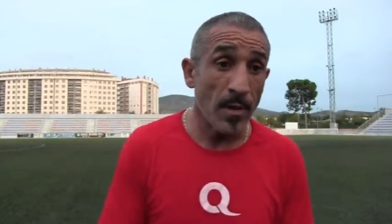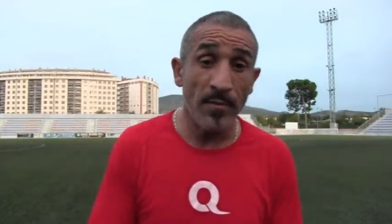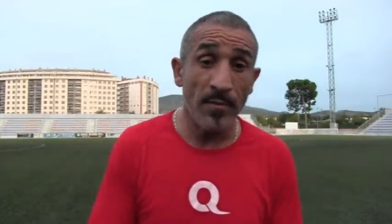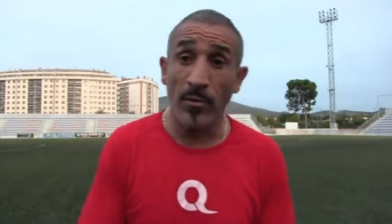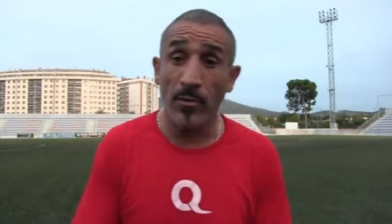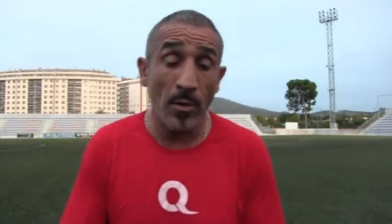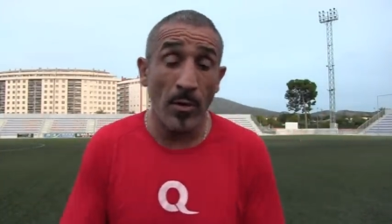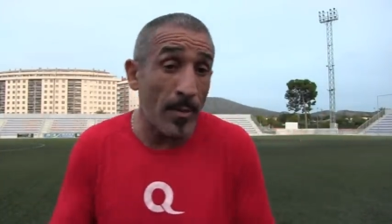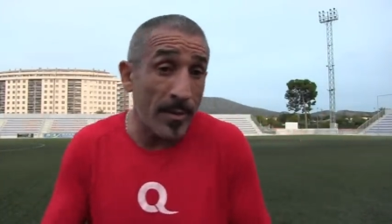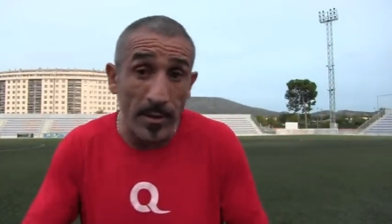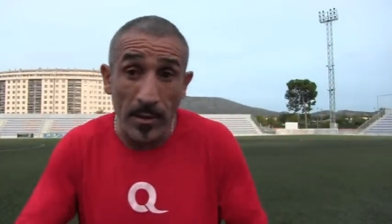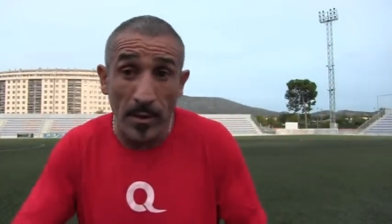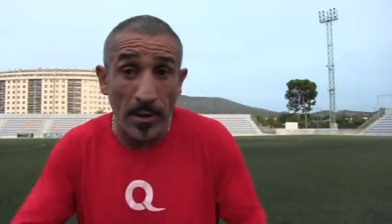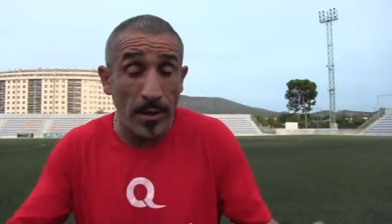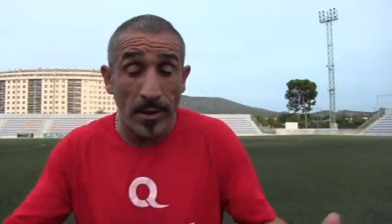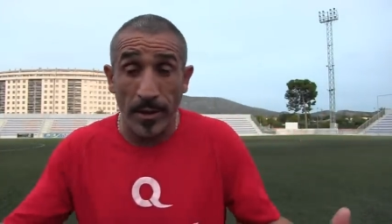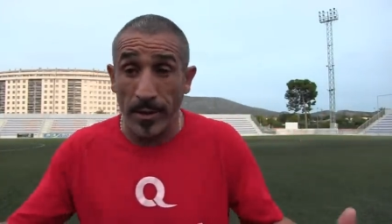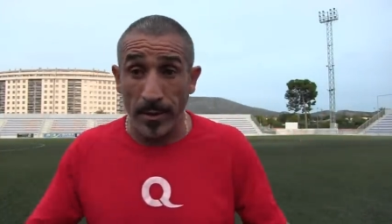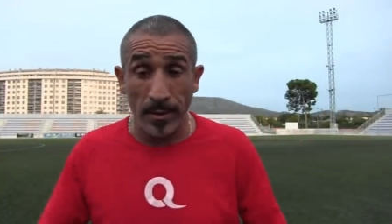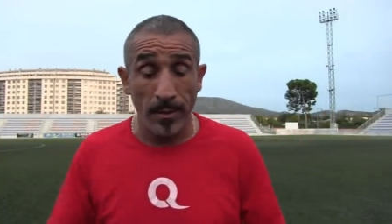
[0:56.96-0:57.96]
afortunadamente
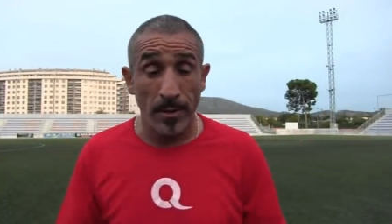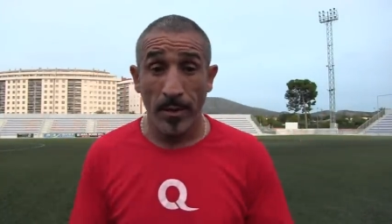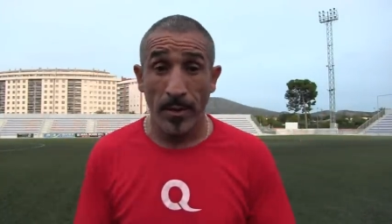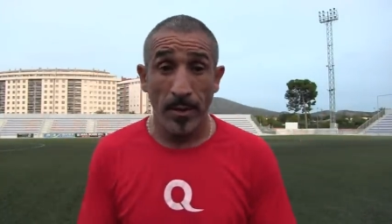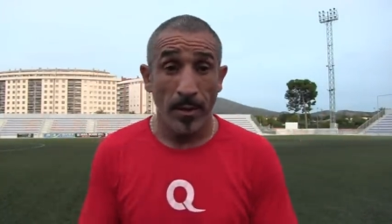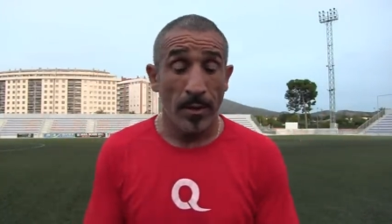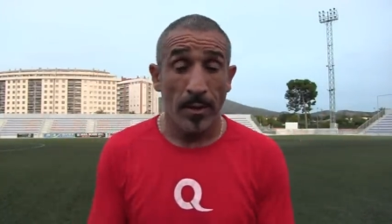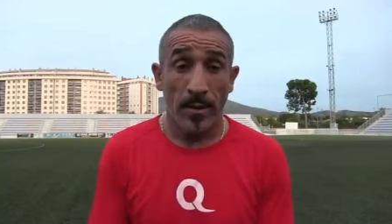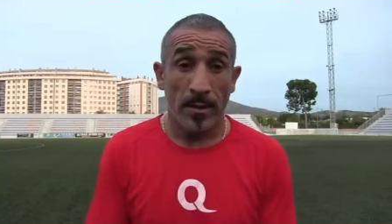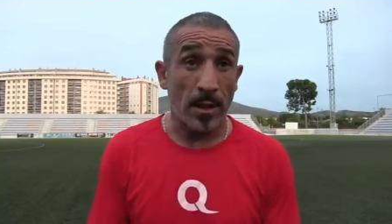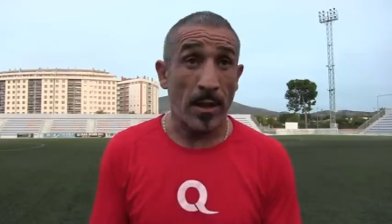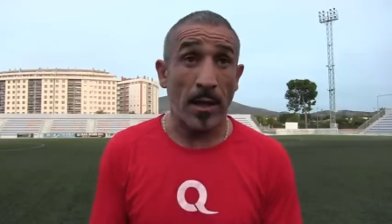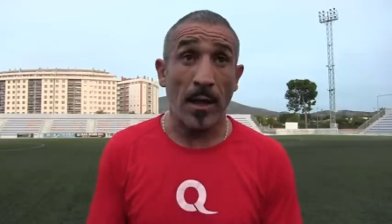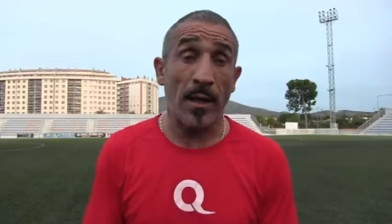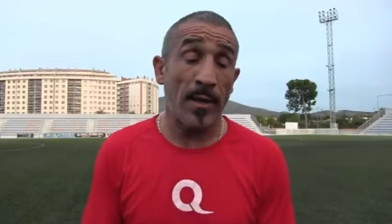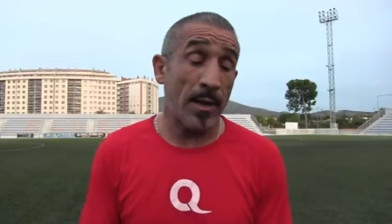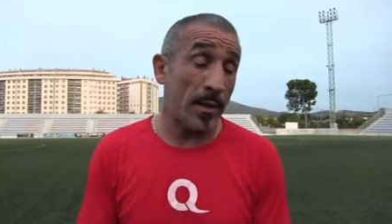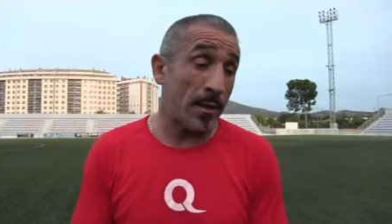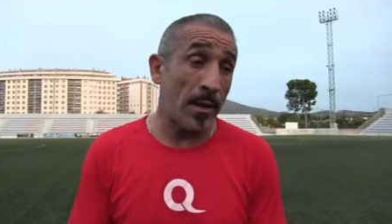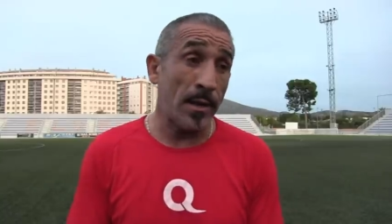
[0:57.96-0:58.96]
tiene esa
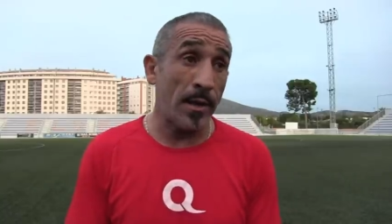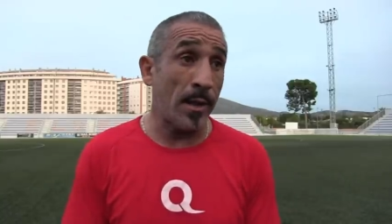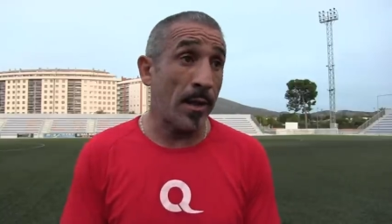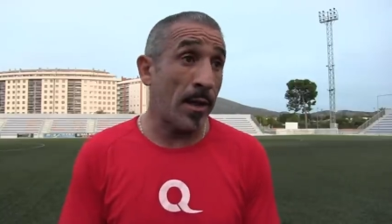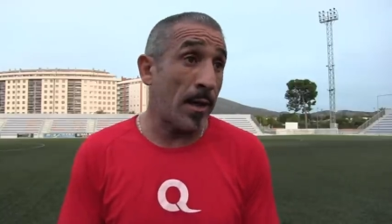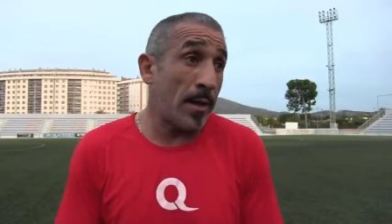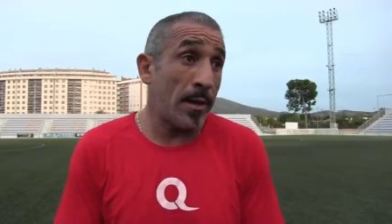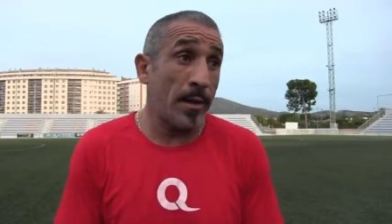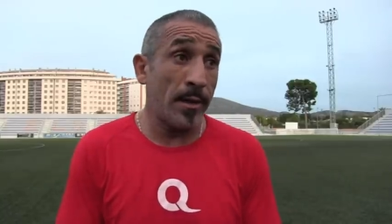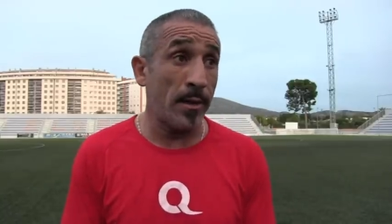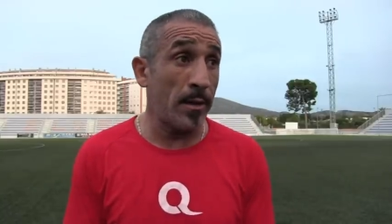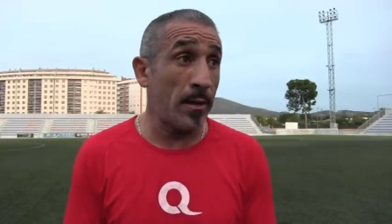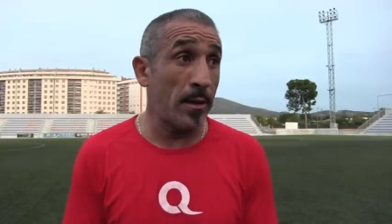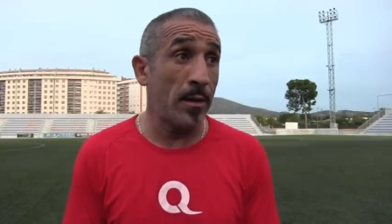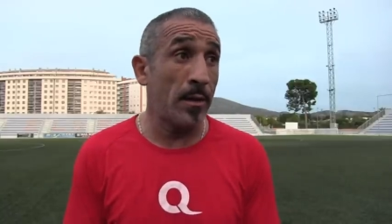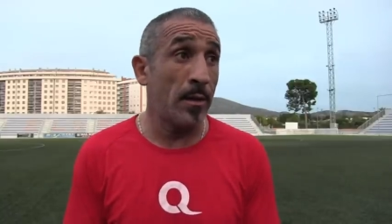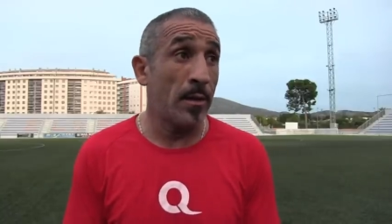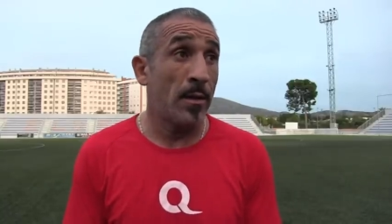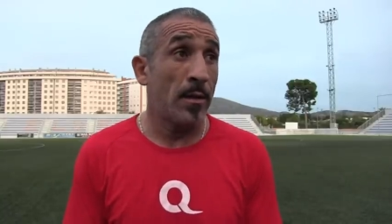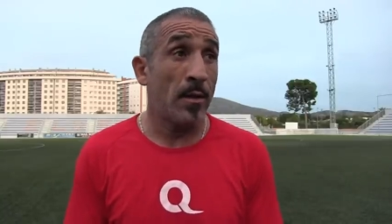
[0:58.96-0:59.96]
calidad técnica
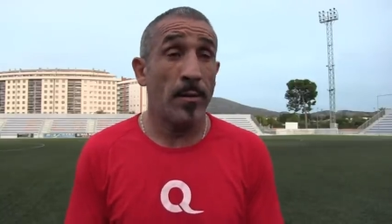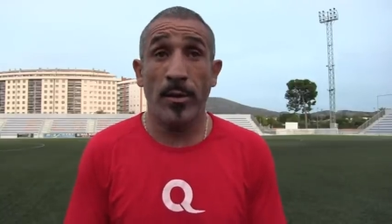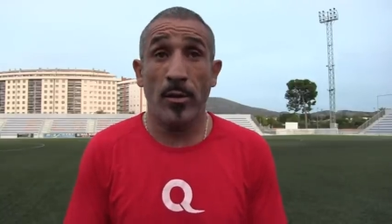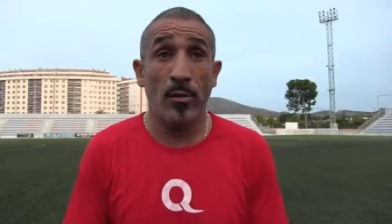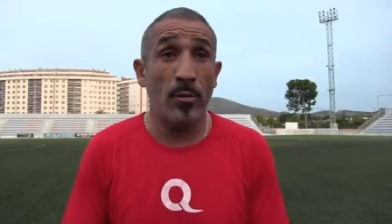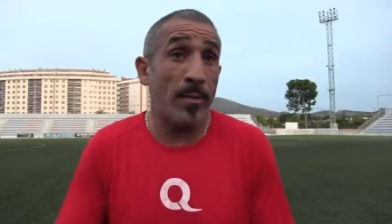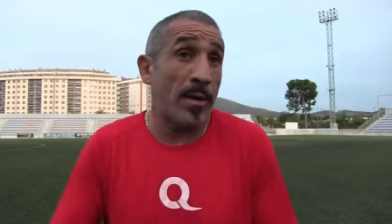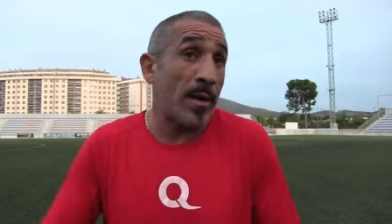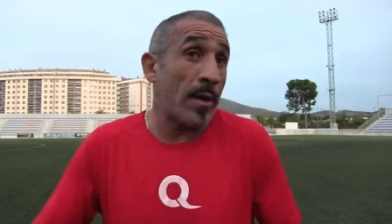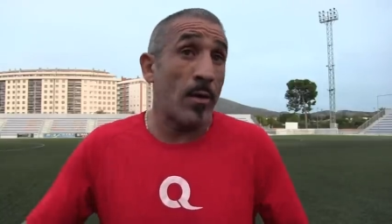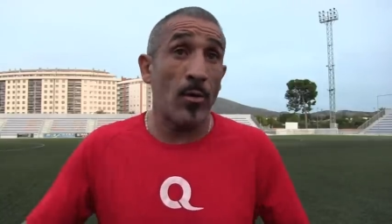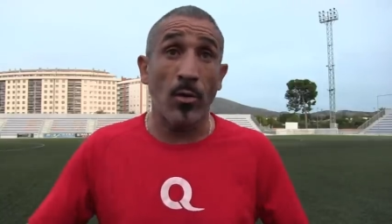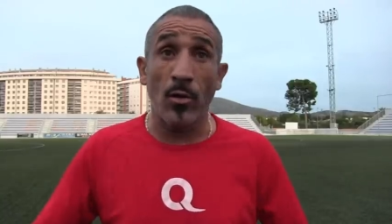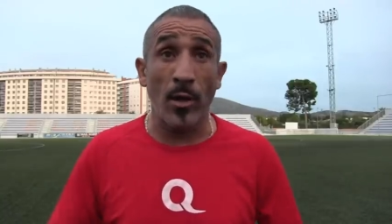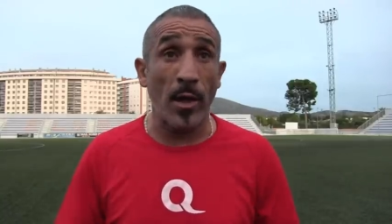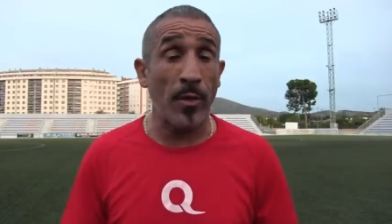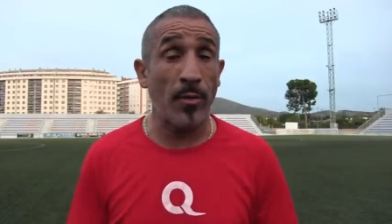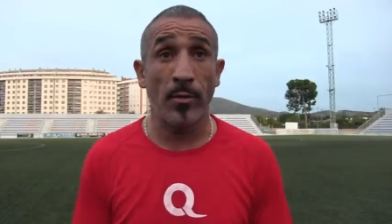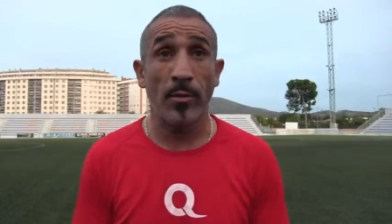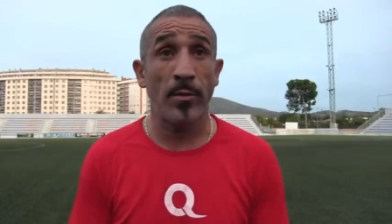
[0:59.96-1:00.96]
y, y metió un verdadero
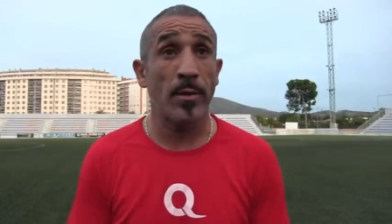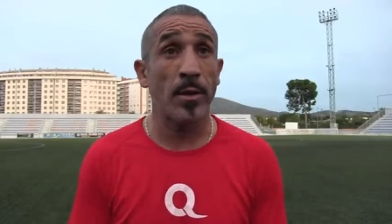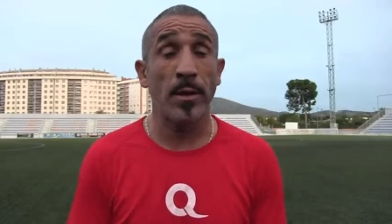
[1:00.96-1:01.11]
golazo.